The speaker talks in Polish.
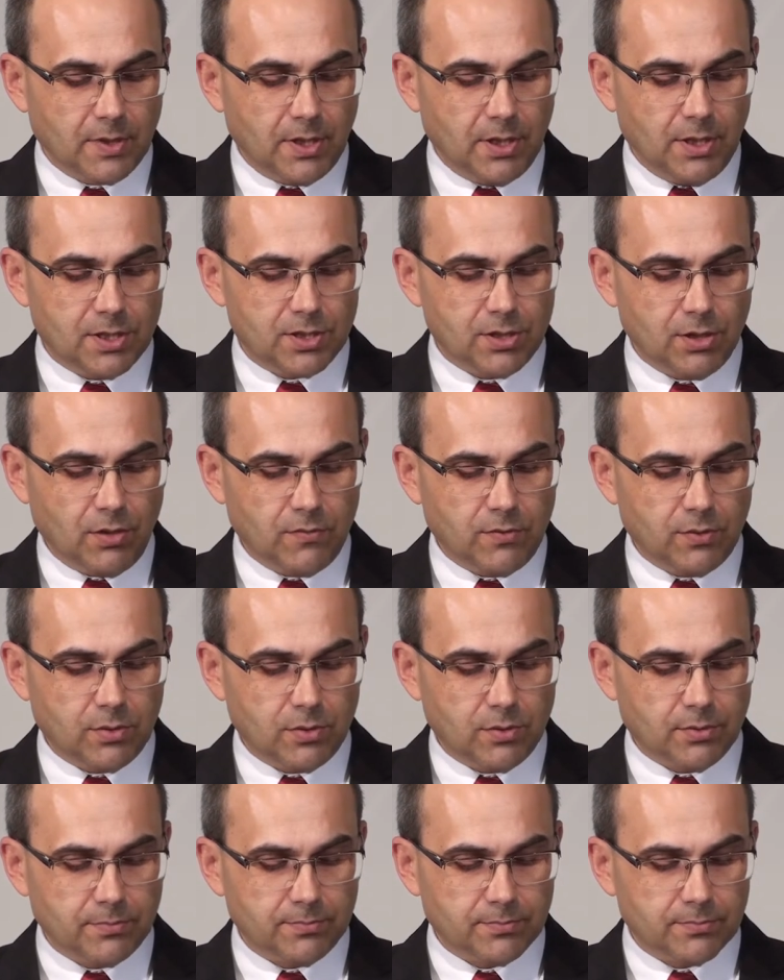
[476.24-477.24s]
I
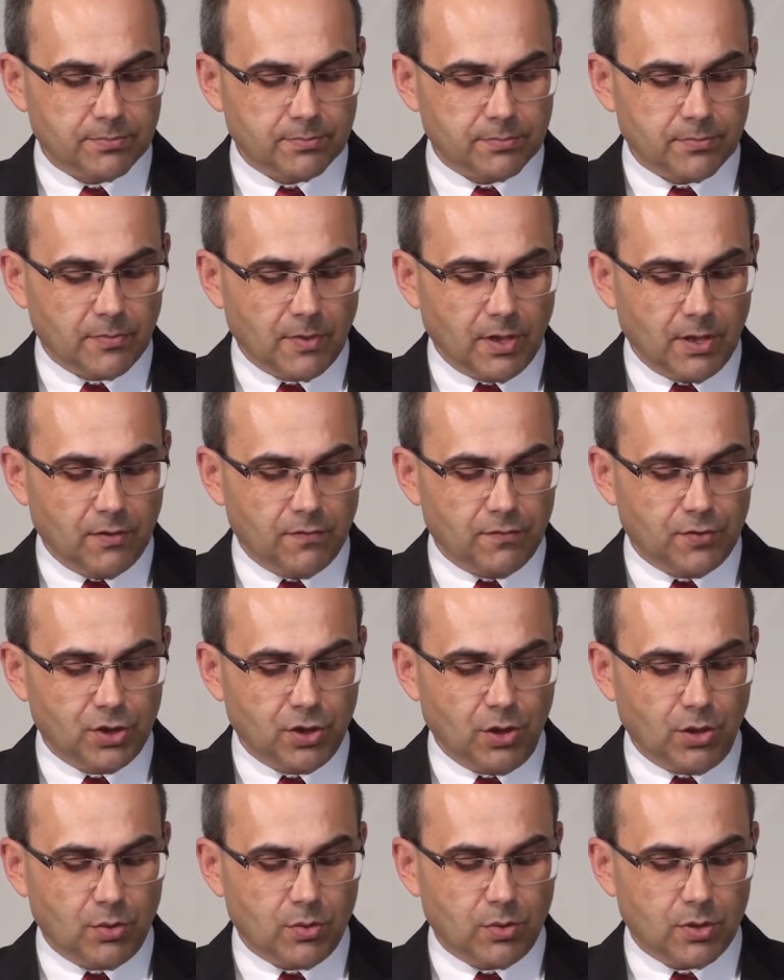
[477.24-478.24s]
znowu
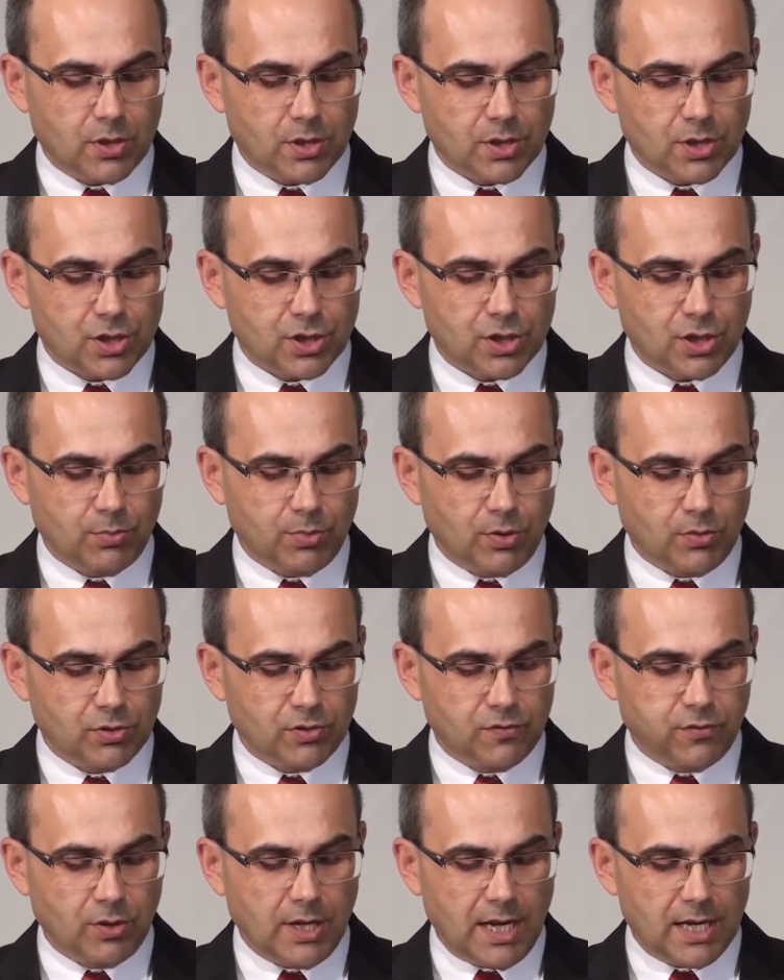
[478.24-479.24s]
Wziął z sobą
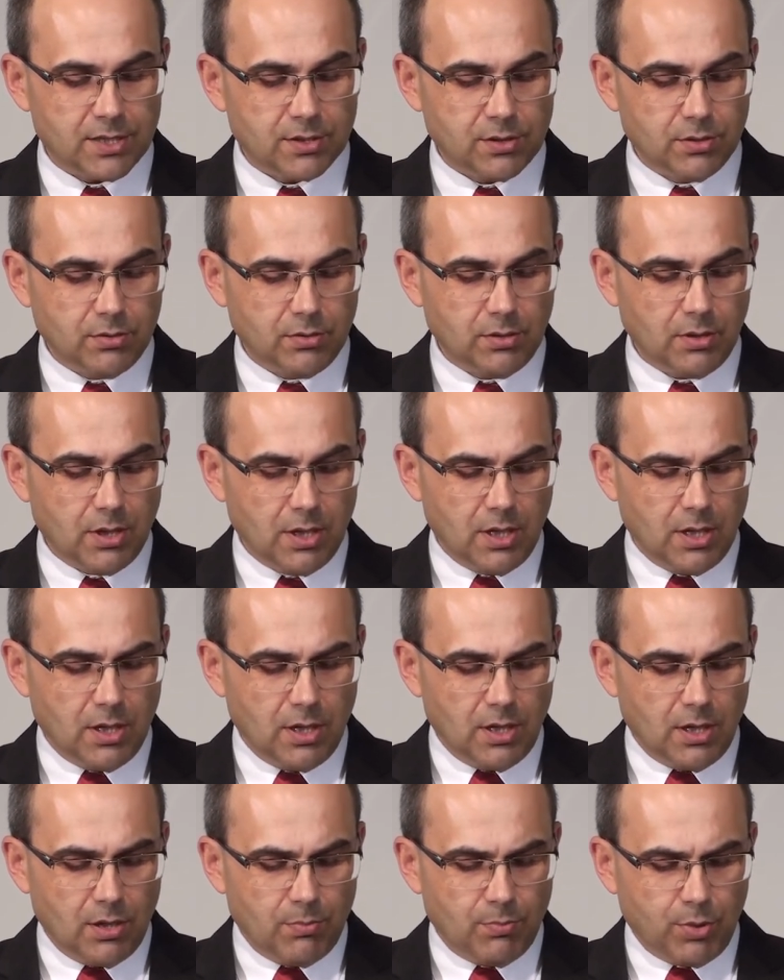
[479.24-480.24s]
dwunastu,
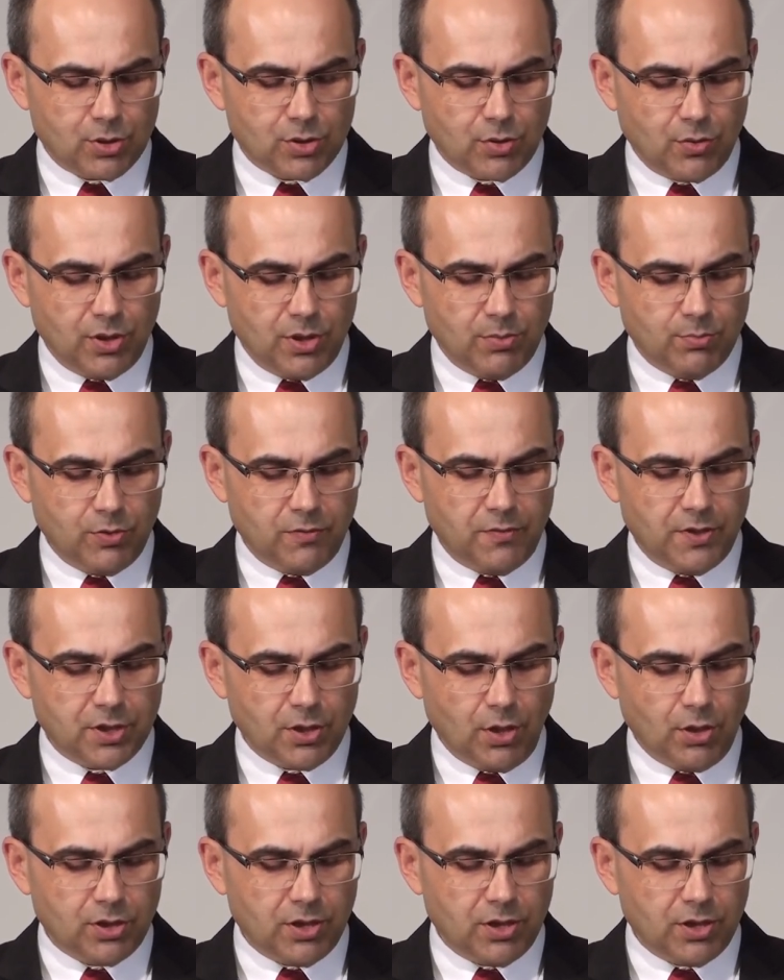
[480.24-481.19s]
począł im mówić o